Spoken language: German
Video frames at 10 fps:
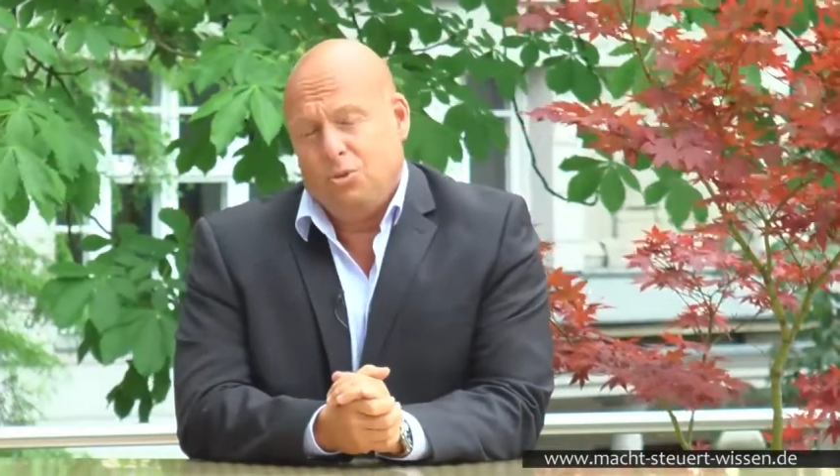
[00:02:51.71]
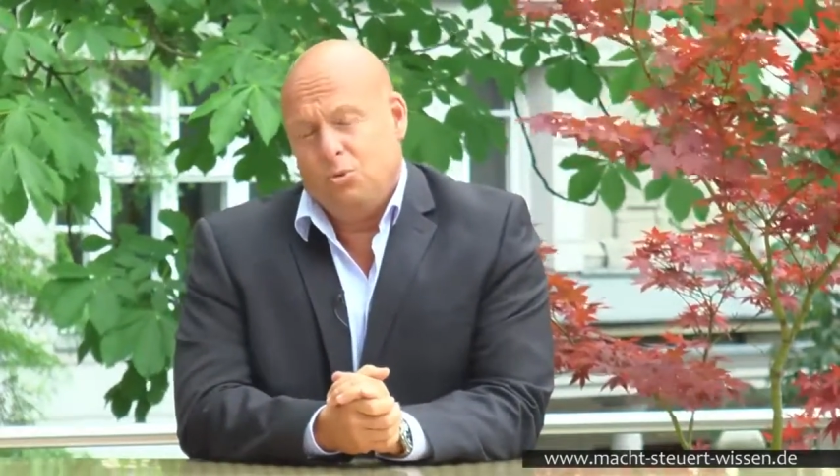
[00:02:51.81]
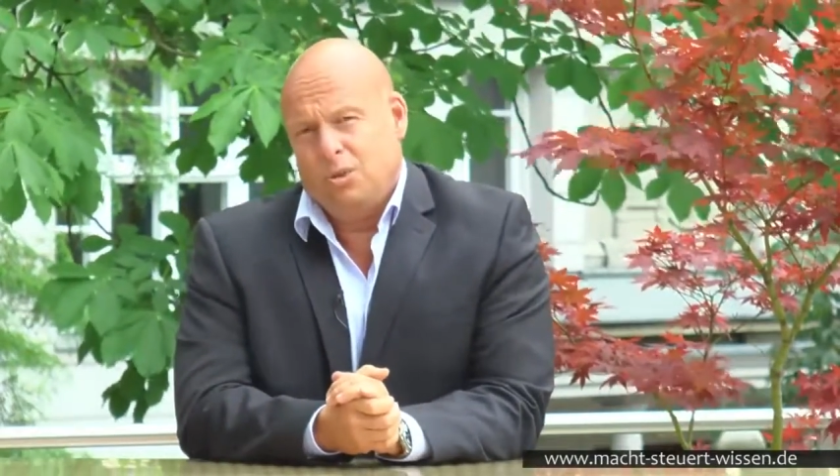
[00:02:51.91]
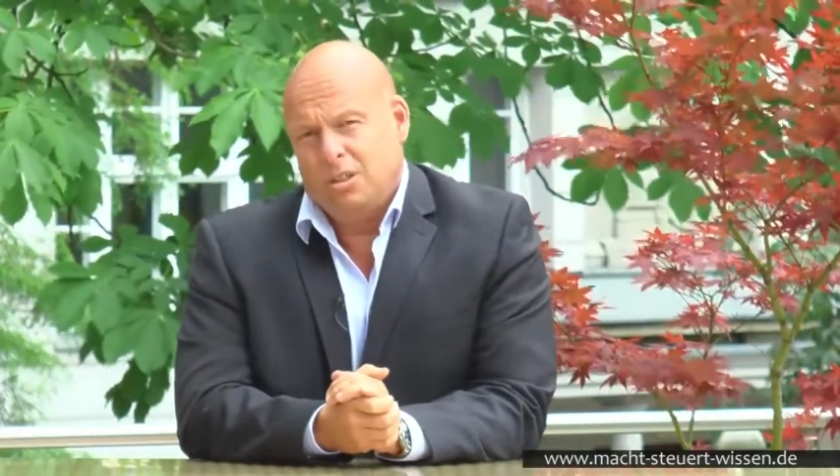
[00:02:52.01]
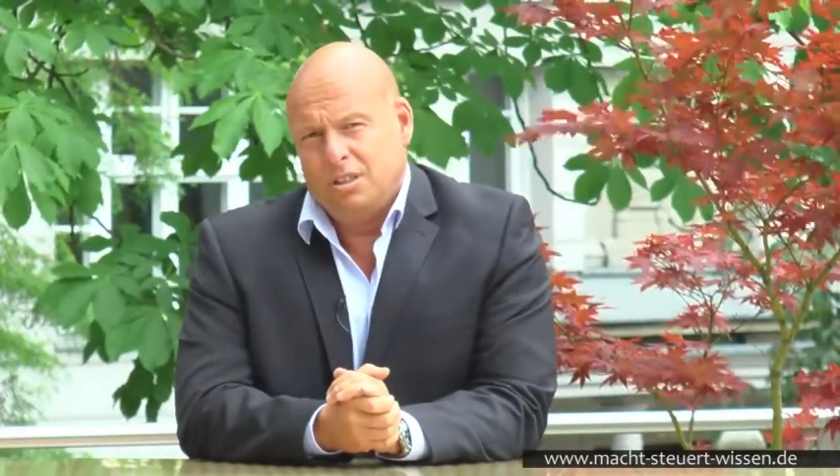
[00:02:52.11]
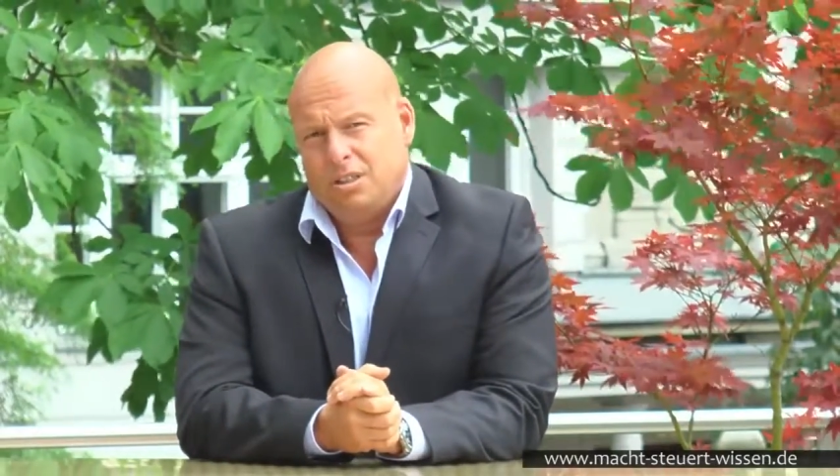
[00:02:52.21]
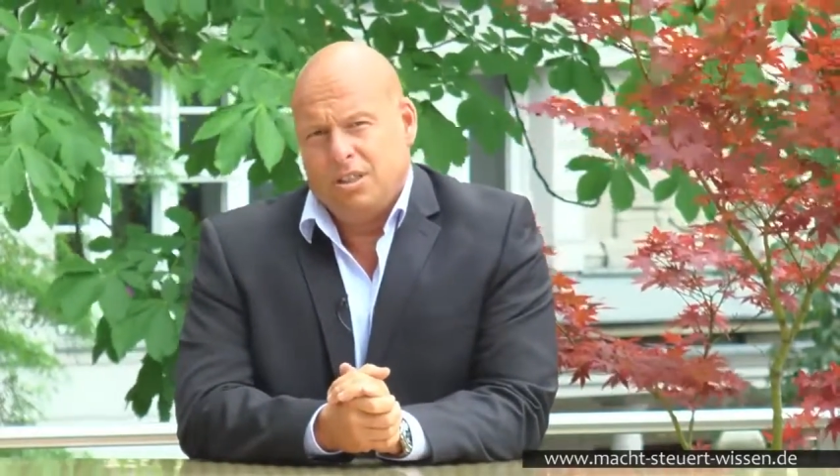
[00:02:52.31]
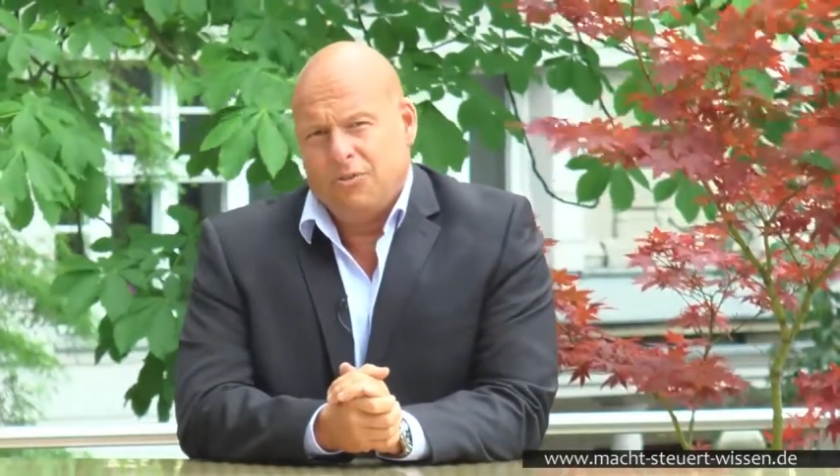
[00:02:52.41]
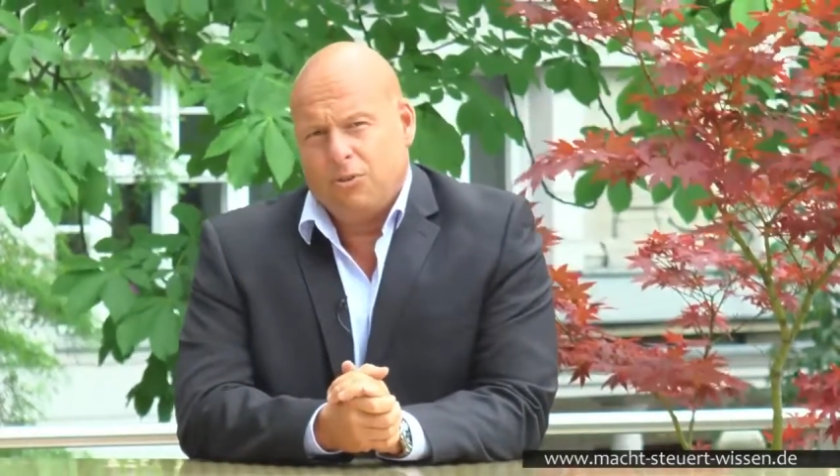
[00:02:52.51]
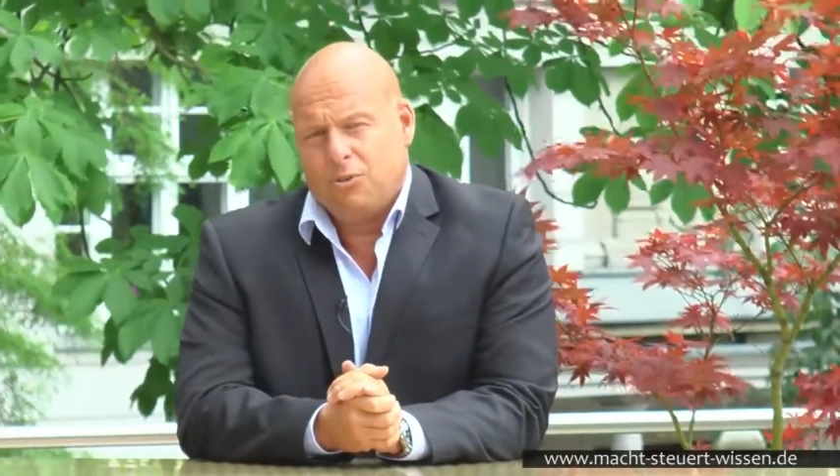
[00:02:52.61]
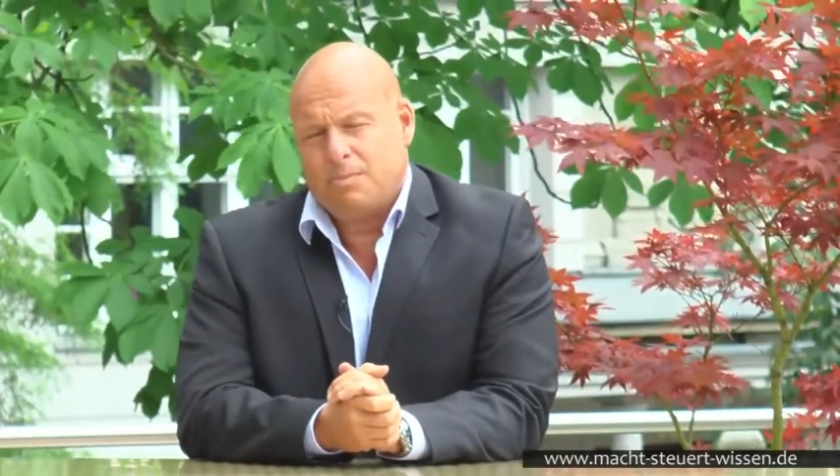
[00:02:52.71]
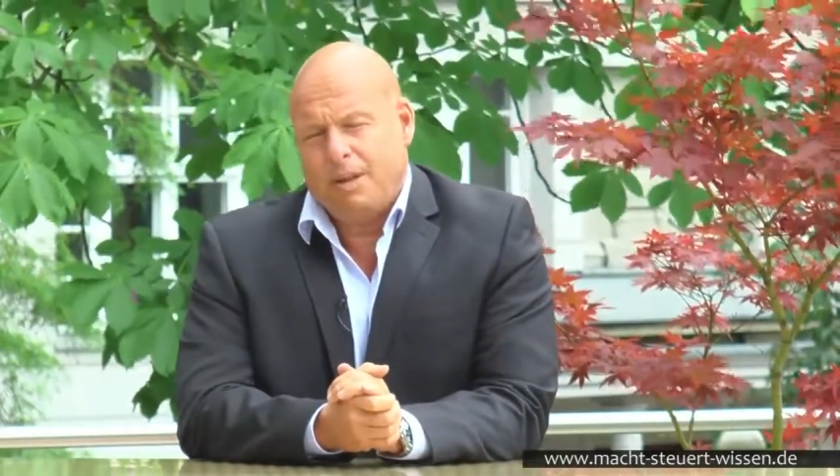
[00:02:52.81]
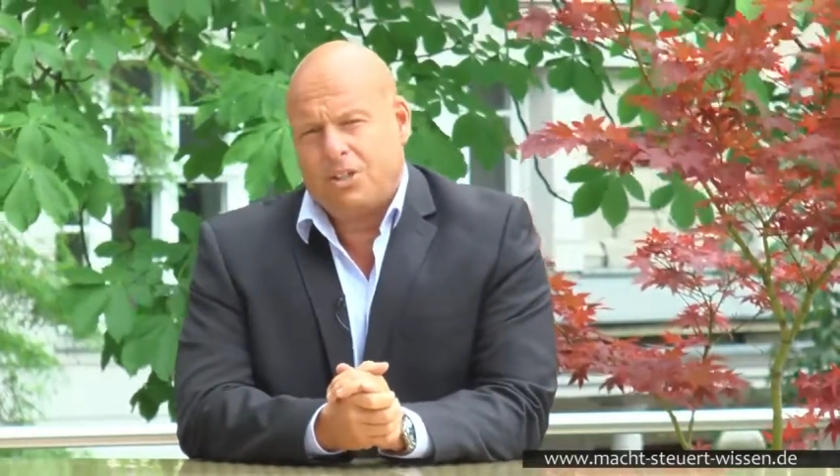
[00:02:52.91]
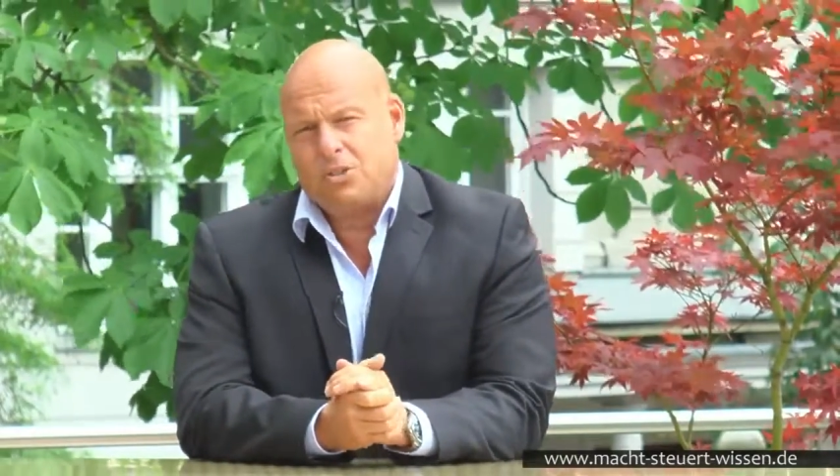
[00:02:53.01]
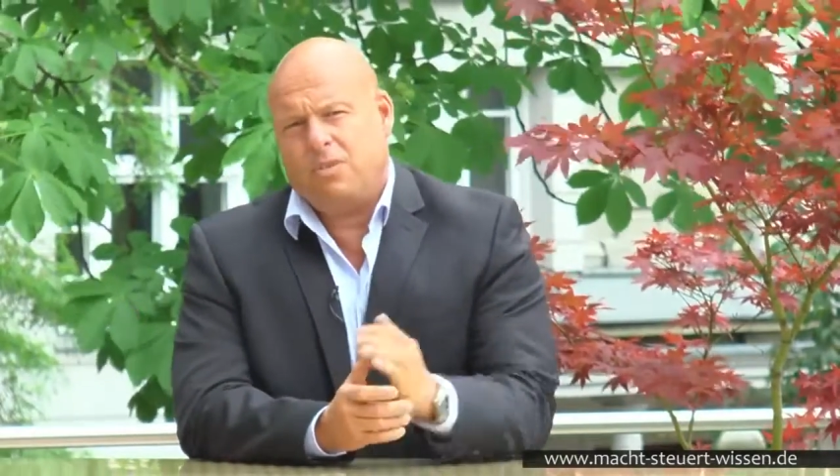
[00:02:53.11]
nur von uns
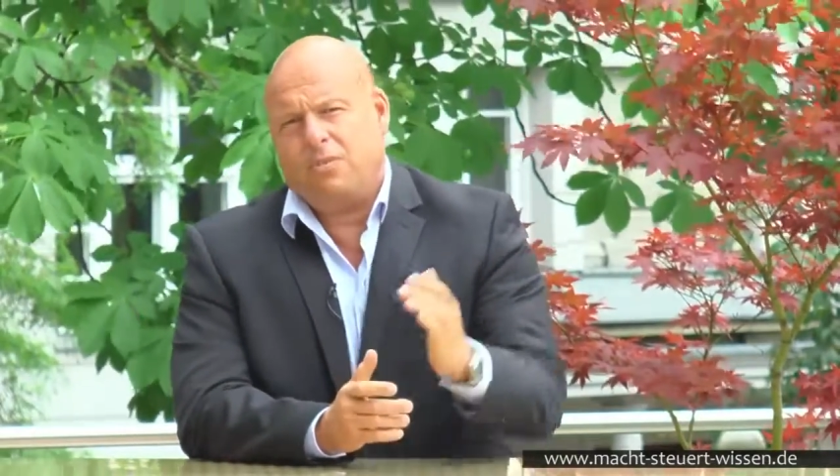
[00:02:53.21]
Menschen.